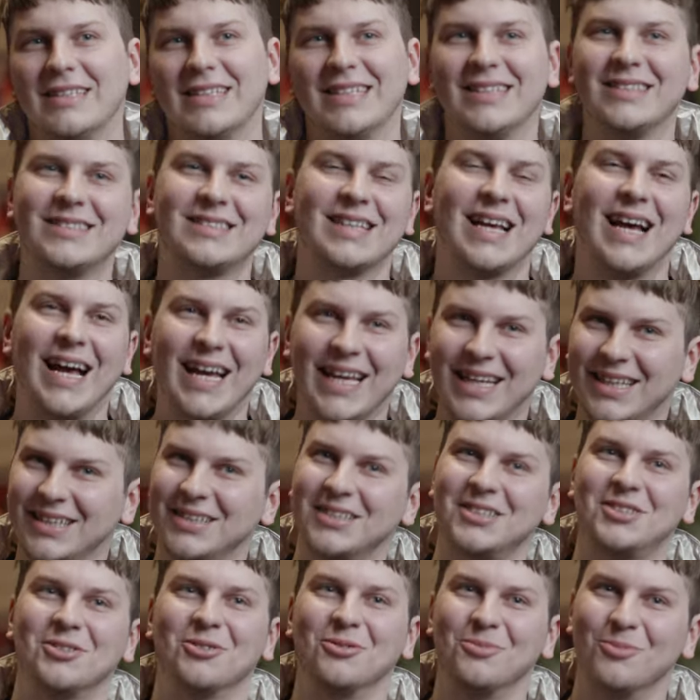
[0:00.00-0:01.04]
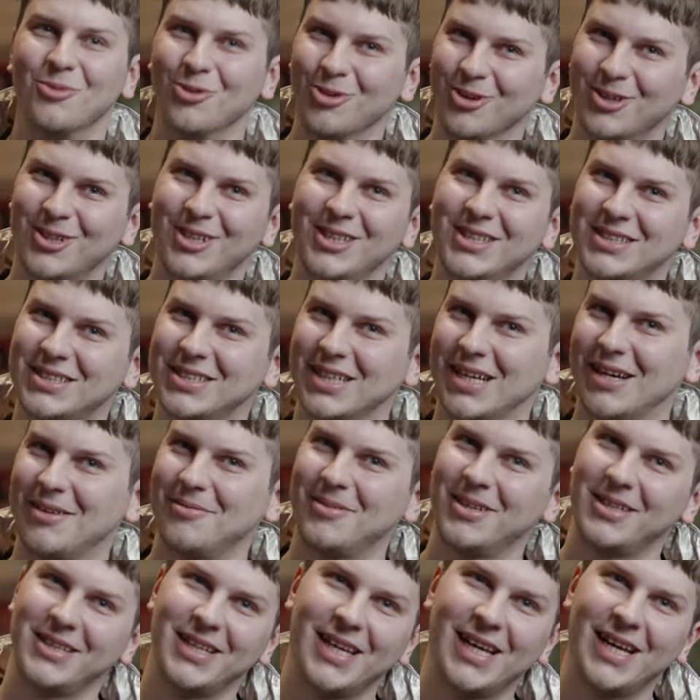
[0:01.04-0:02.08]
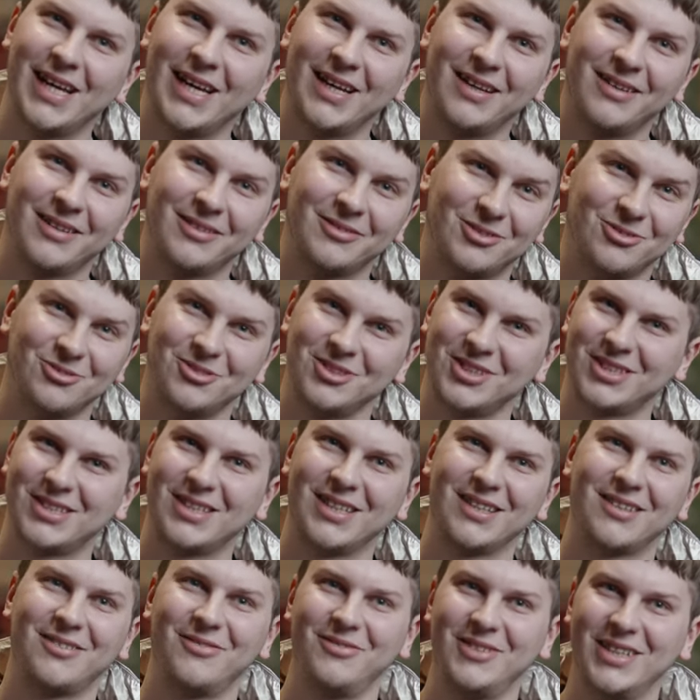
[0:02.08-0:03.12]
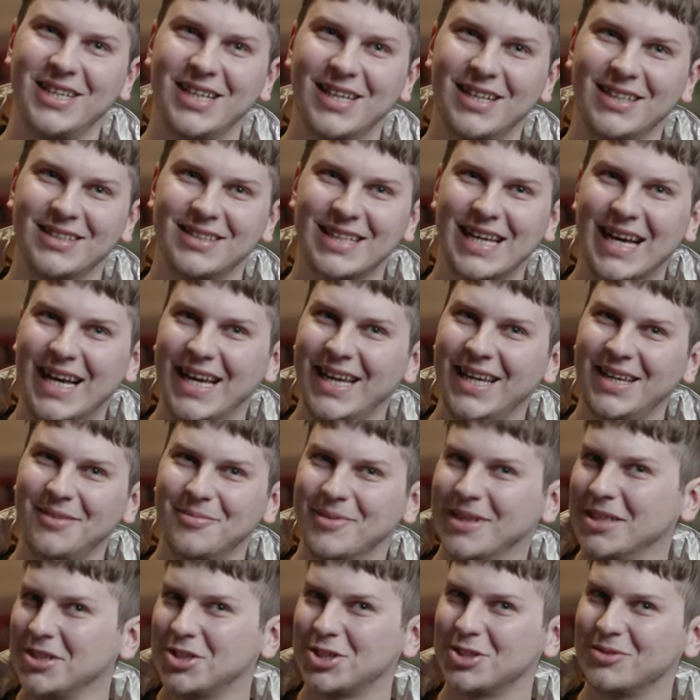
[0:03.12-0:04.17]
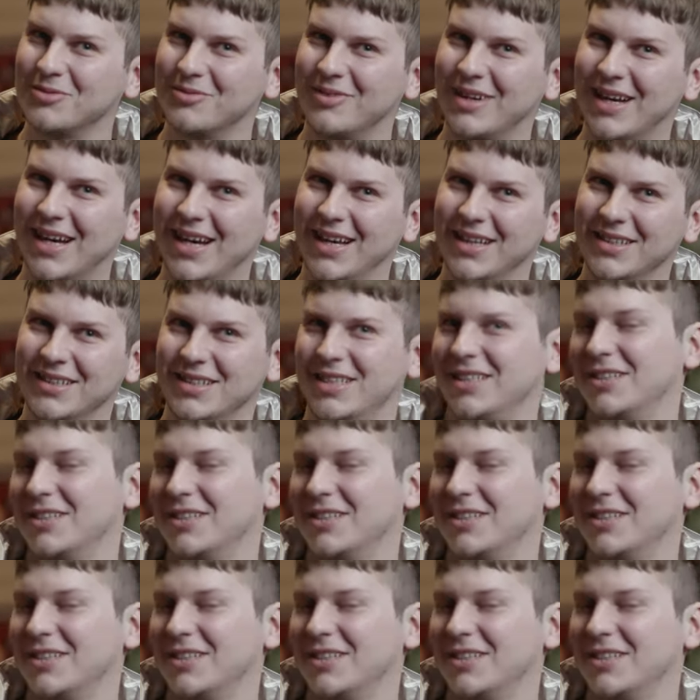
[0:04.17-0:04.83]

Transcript: Ist eigentlich unmöglich, aber dadurch, dass wir drei Menschen waren,